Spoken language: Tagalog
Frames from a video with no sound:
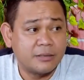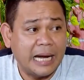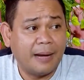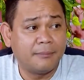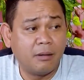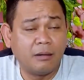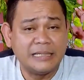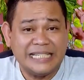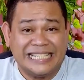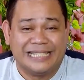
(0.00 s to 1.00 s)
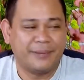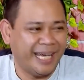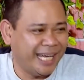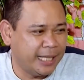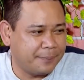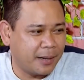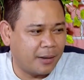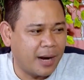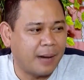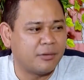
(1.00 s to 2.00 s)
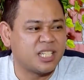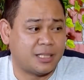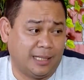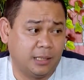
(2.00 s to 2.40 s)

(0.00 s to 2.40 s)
Ramos. With the May hindi pa Ramos.